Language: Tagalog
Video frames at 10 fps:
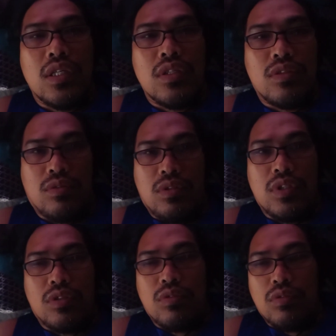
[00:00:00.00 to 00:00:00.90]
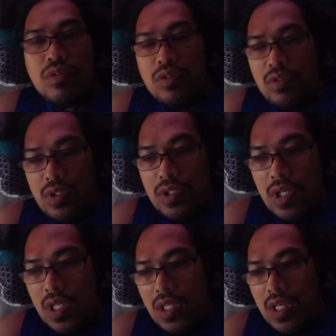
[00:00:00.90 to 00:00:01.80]
so that's good it's
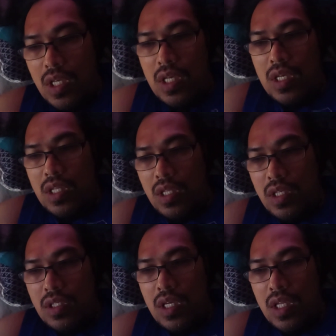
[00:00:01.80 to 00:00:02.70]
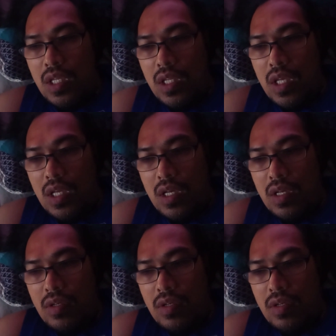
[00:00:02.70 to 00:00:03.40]
getting uh, it's getting there